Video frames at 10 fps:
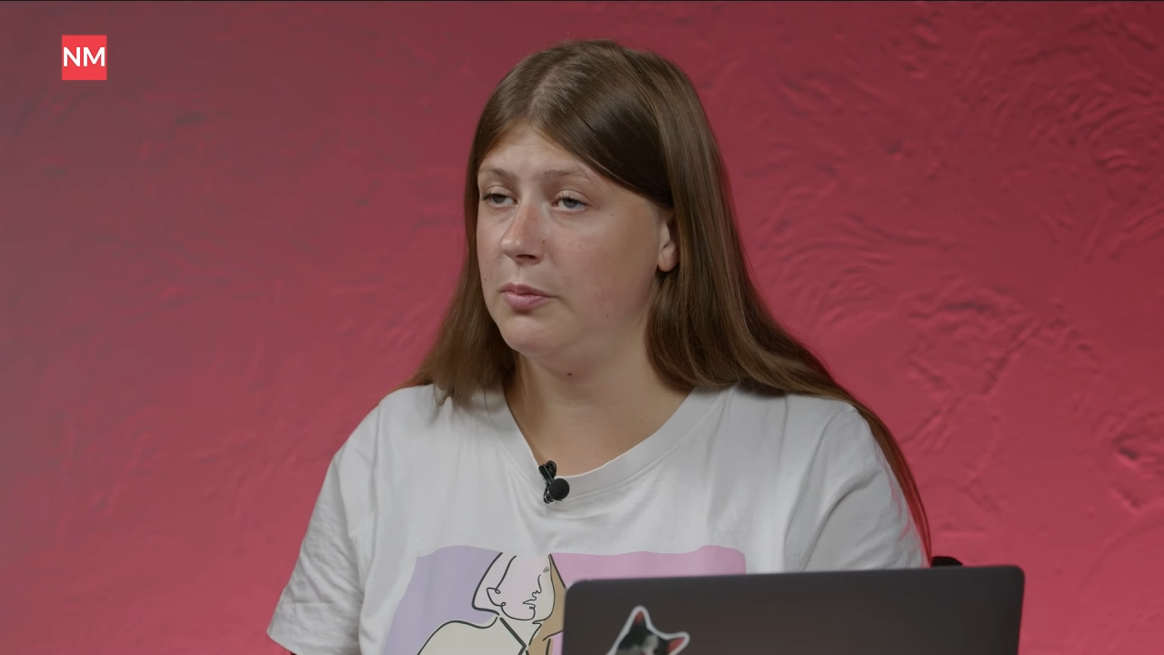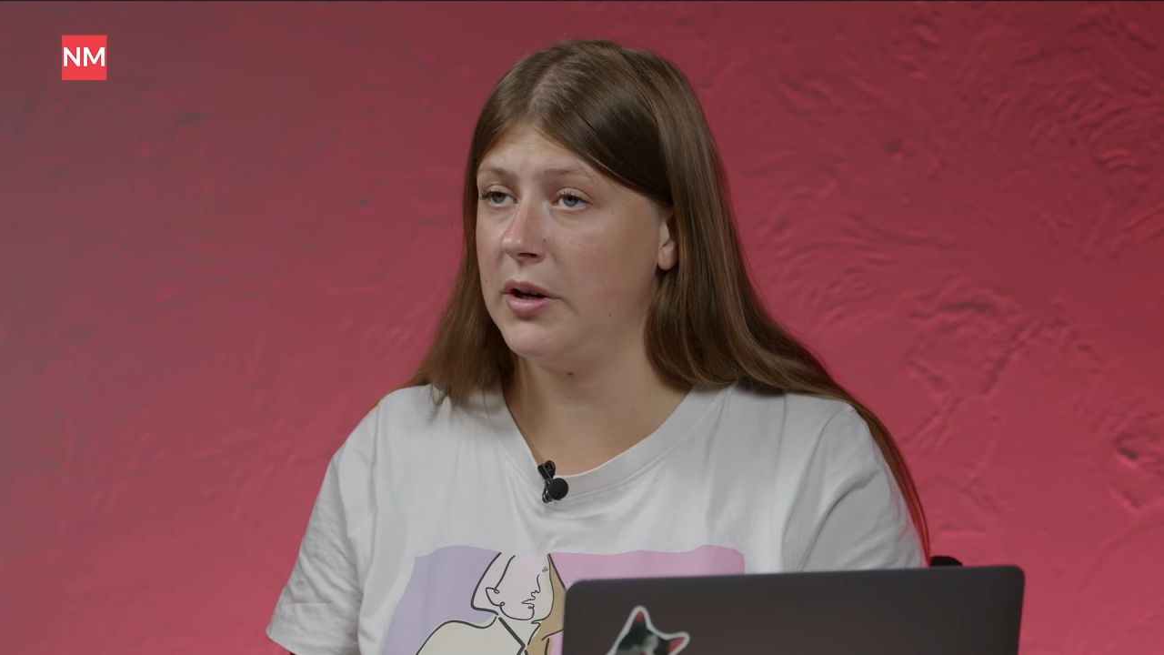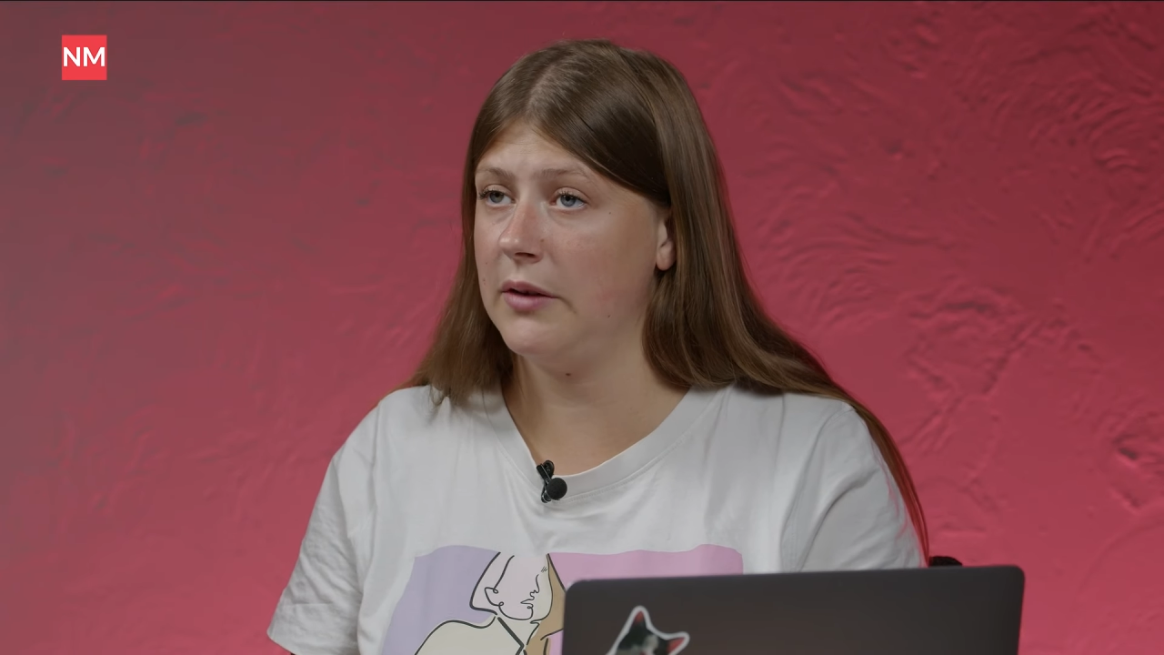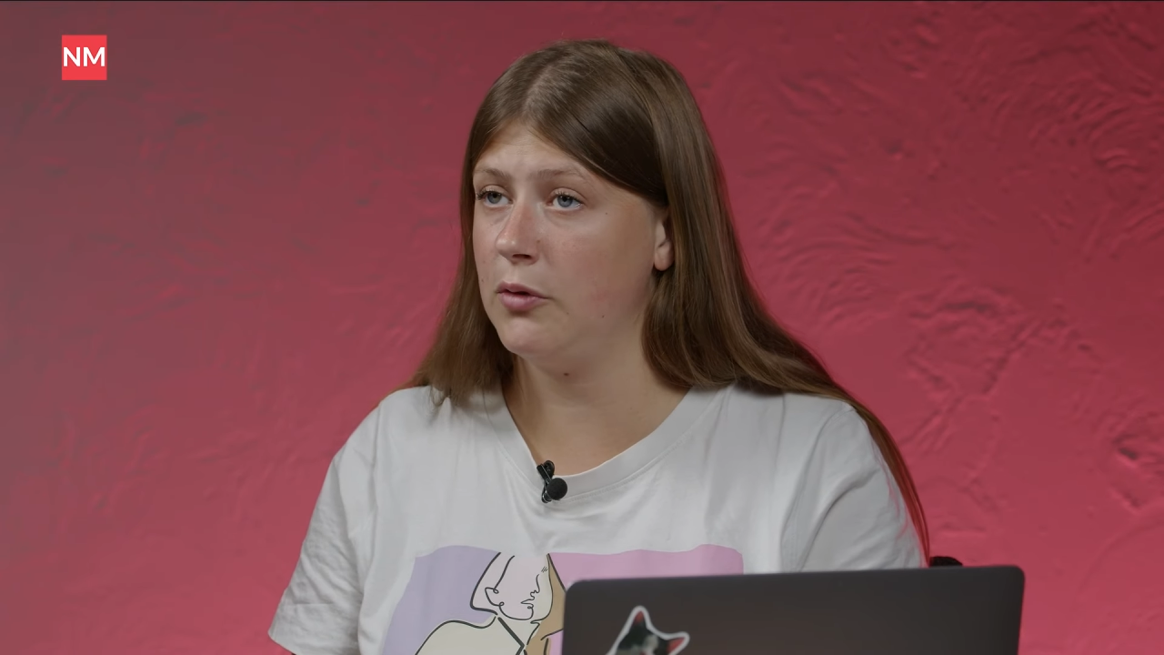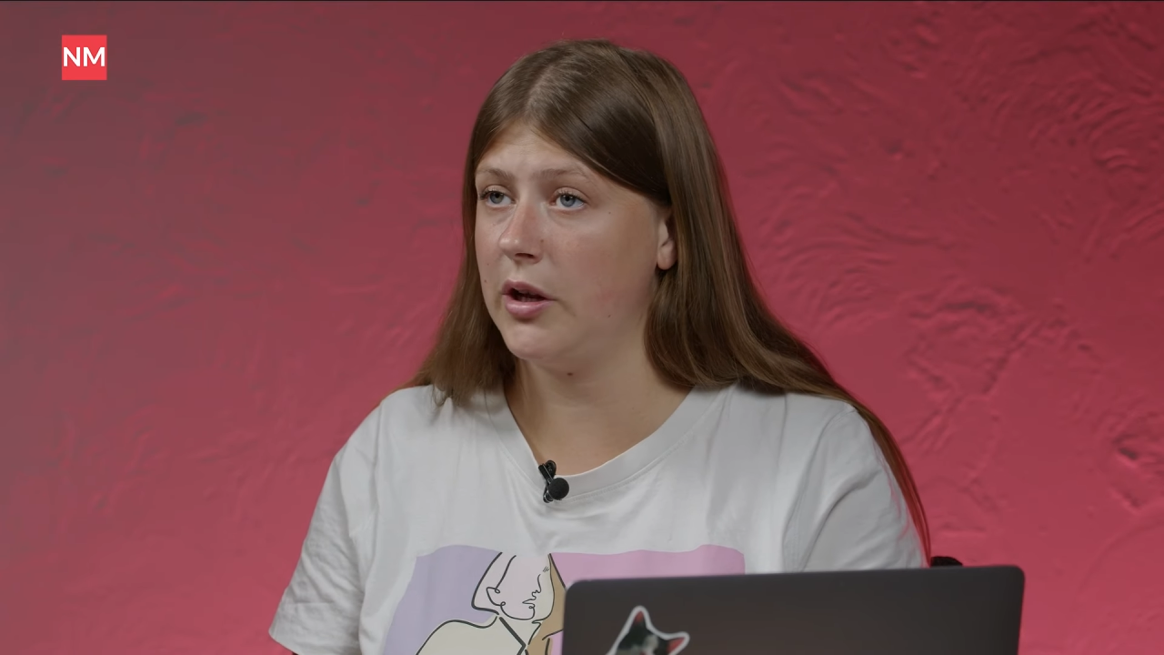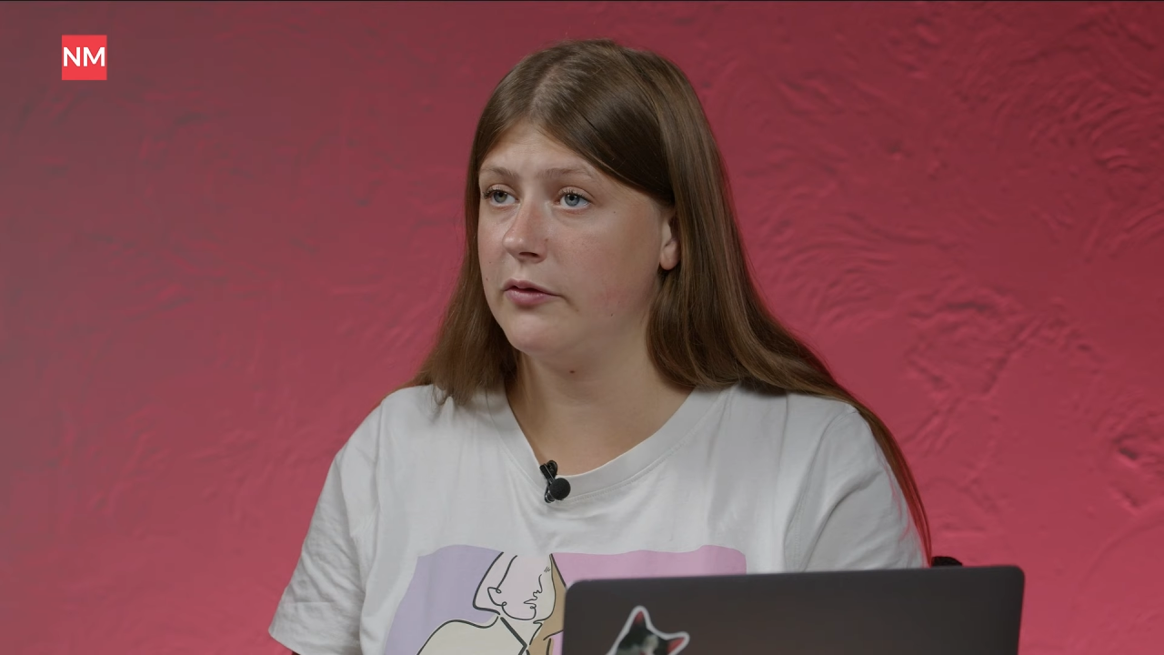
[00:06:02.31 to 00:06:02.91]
переговоры о